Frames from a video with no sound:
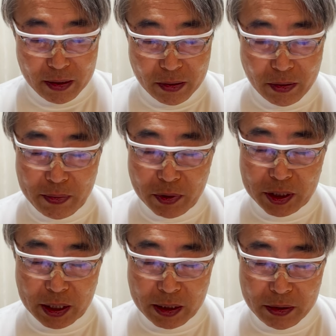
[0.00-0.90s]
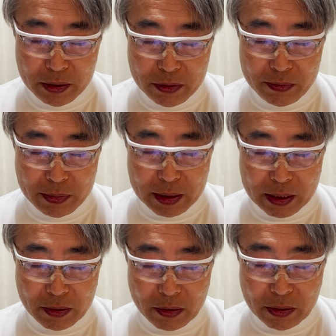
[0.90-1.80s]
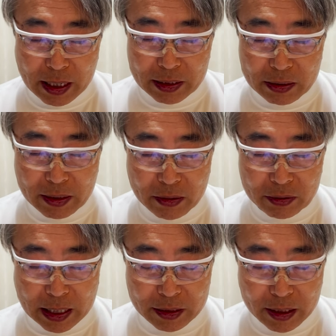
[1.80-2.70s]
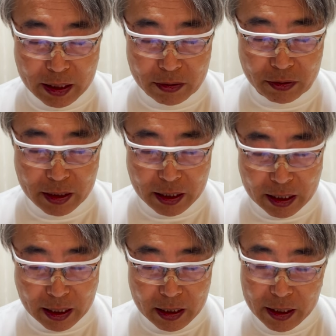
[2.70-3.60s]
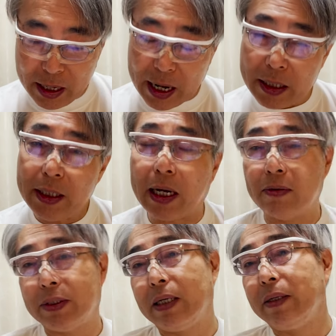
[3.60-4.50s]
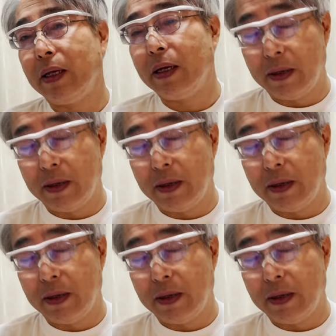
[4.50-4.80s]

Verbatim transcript: これもし、うん、あの、浅野がたってた、打ってたら、点入ってた可能性あるね。